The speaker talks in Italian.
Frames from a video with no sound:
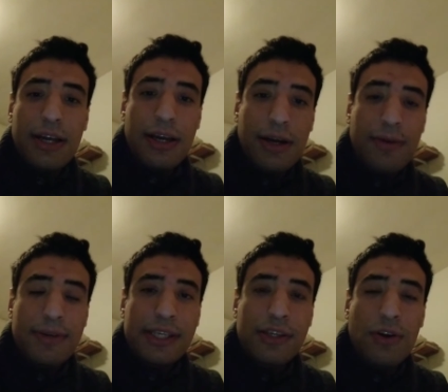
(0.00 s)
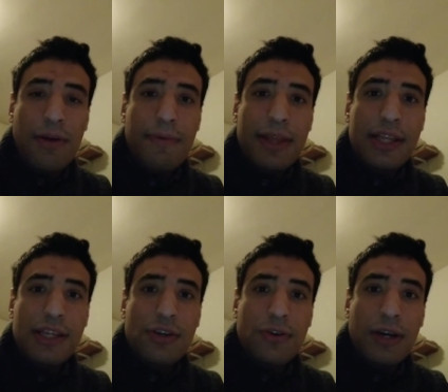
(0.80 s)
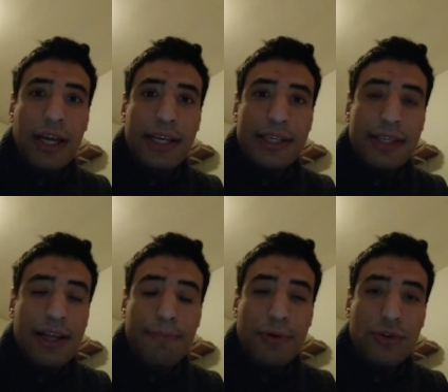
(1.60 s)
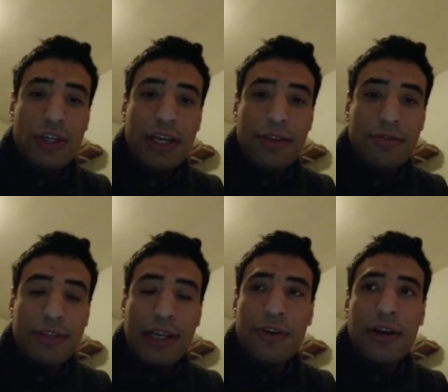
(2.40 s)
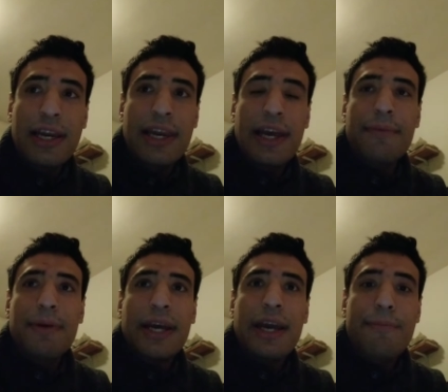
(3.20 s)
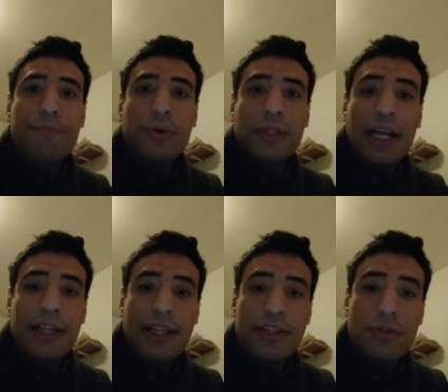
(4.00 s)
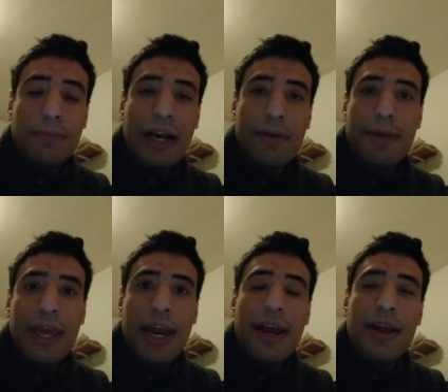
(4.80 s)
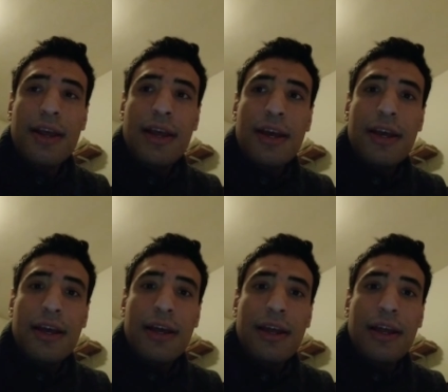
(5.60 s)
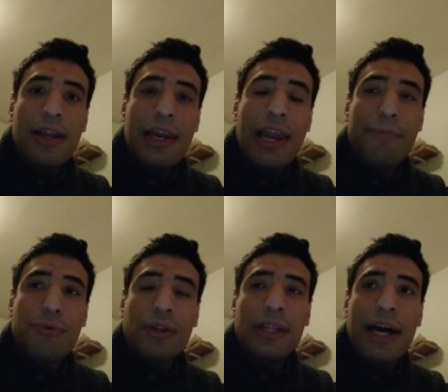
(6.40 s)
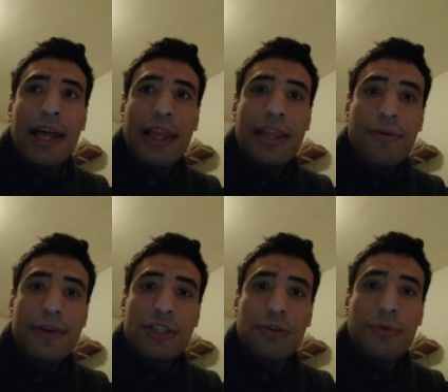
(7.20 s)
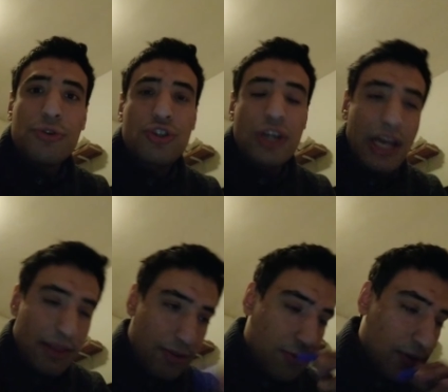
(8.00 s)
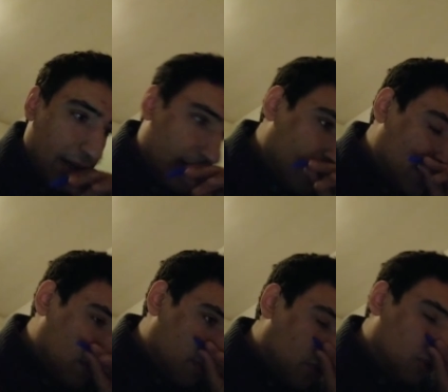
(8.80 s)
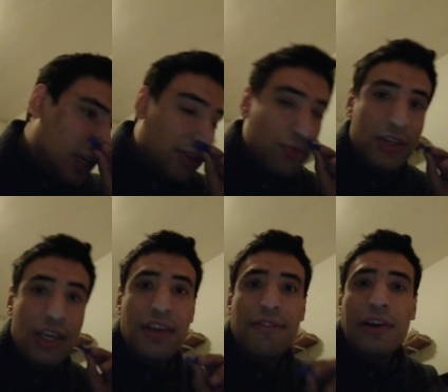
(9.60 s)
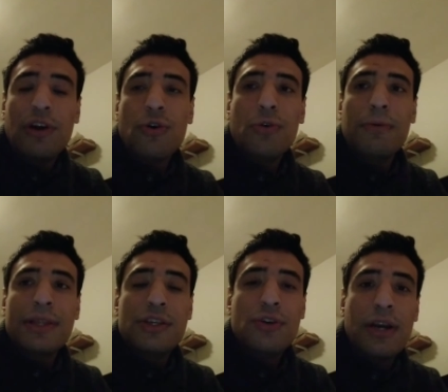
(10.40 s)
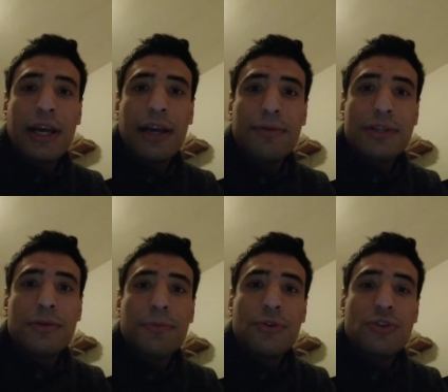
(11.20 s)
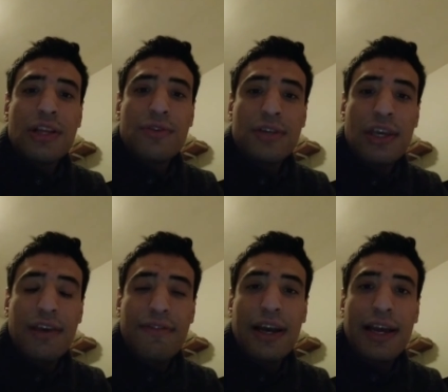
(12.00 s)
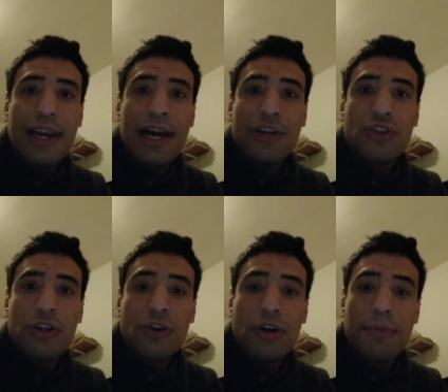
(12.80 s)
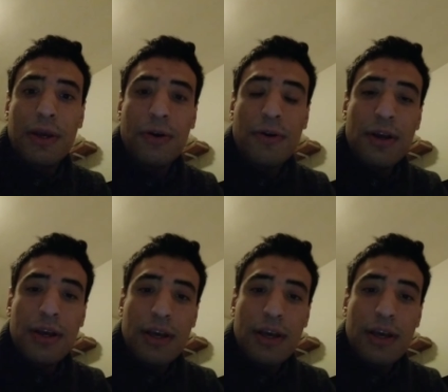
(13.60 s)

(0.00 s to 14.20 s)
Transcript: eh, questione petizione del progetto Stadio Clinica perché è importante insomma capire eh, la portata di questo progetto, che questo progetto significa occupazione, che questo progetto significa rilancio economico